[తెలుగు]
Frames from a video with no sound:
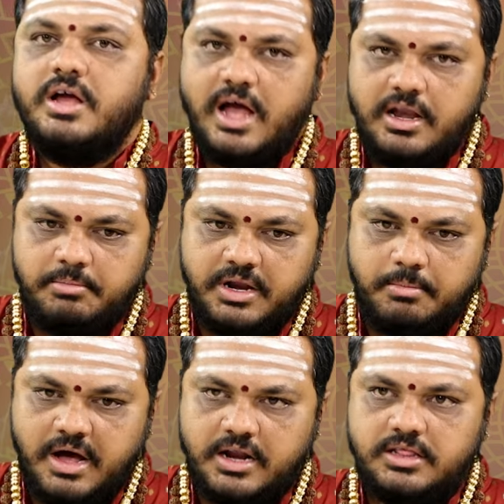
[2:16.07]
కానీ మన
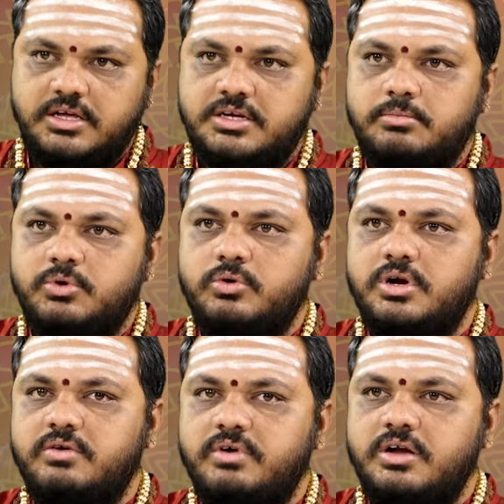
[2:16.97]
భారతదేశంలో
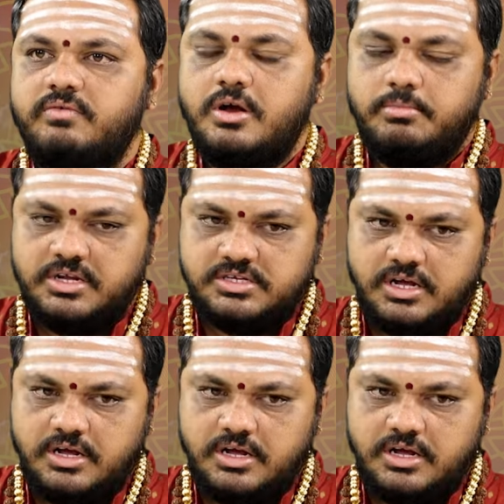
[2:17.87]
ఉన్నటువంటి వాళ్ళు మన